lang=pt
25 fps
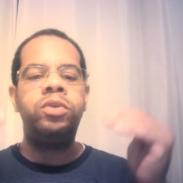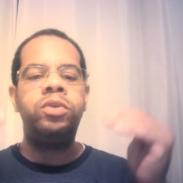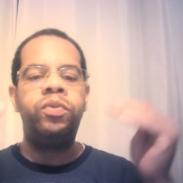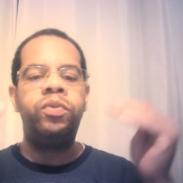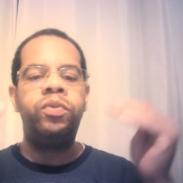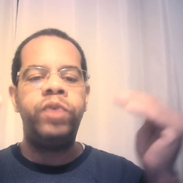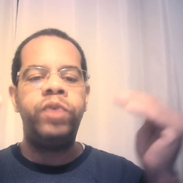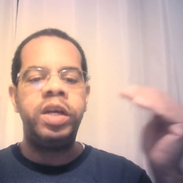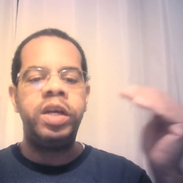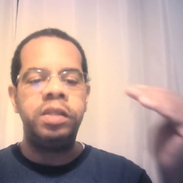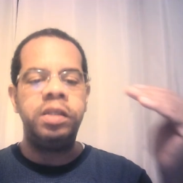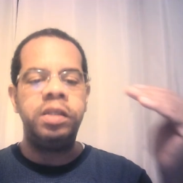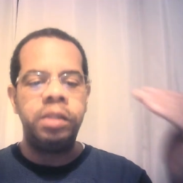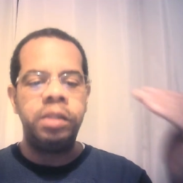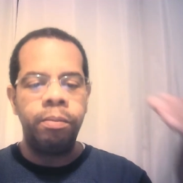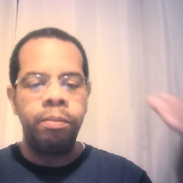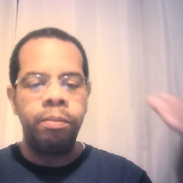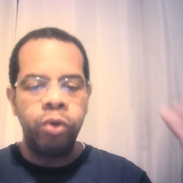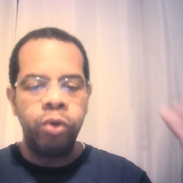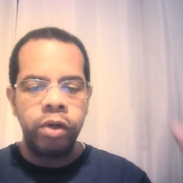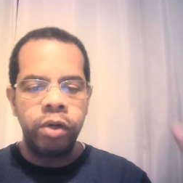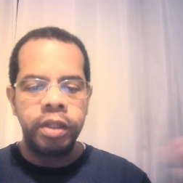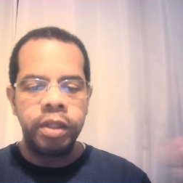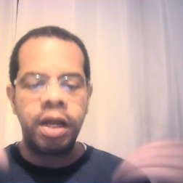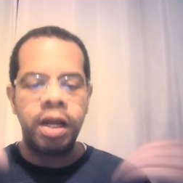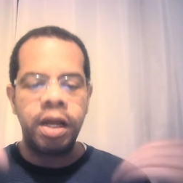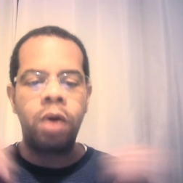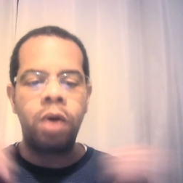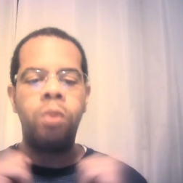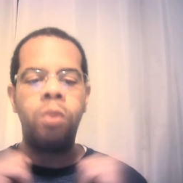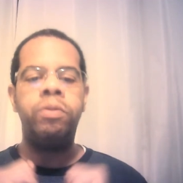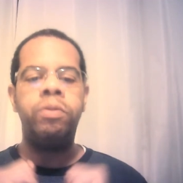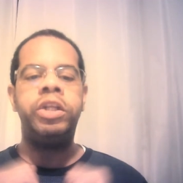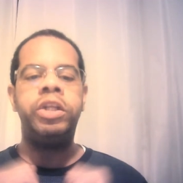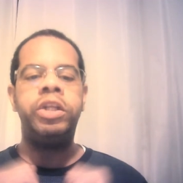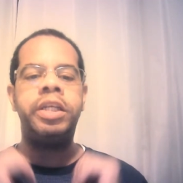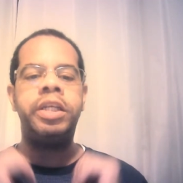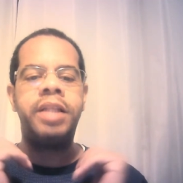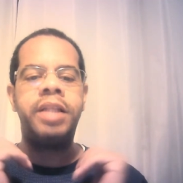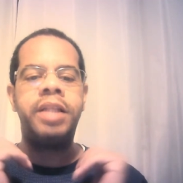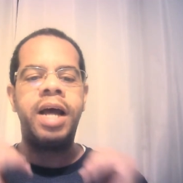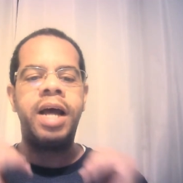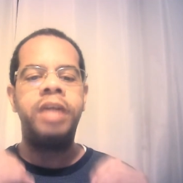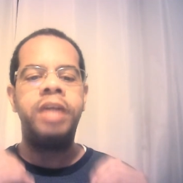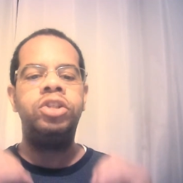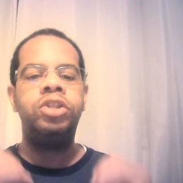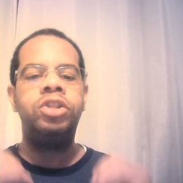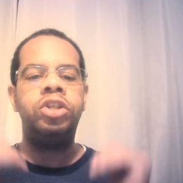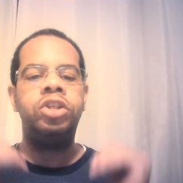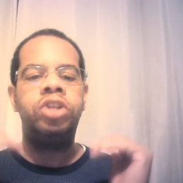no Facebook da
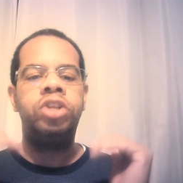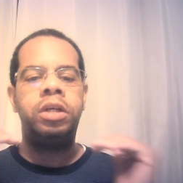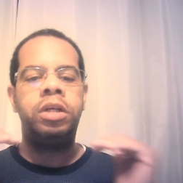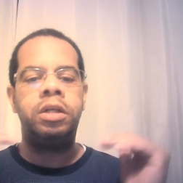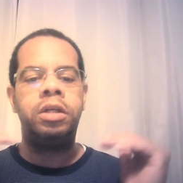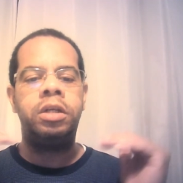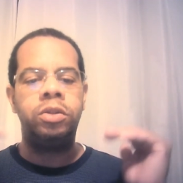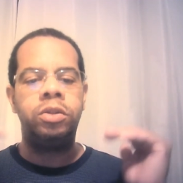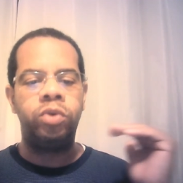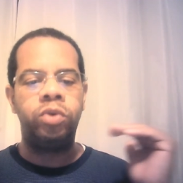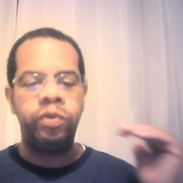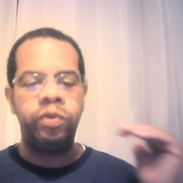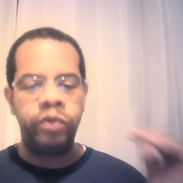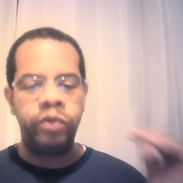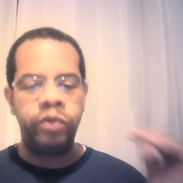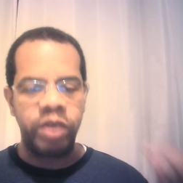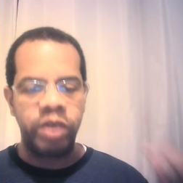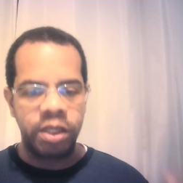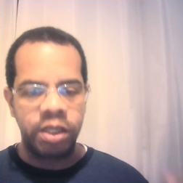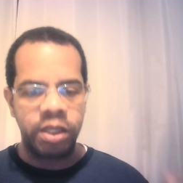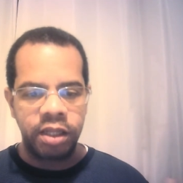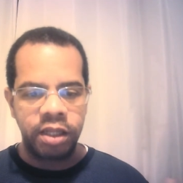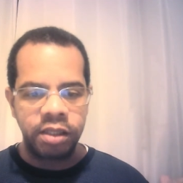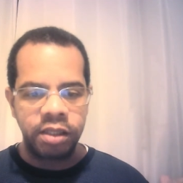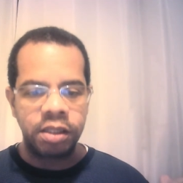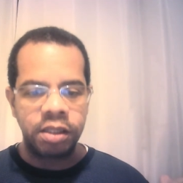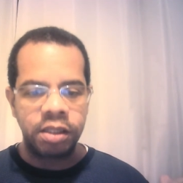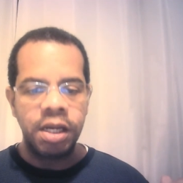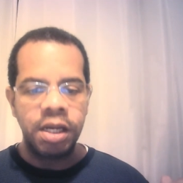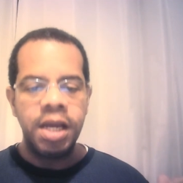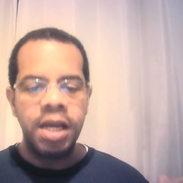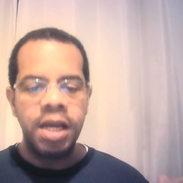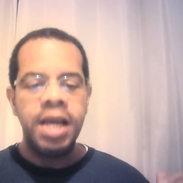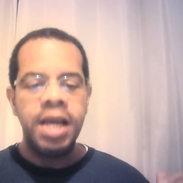comunidade Gerando Vidas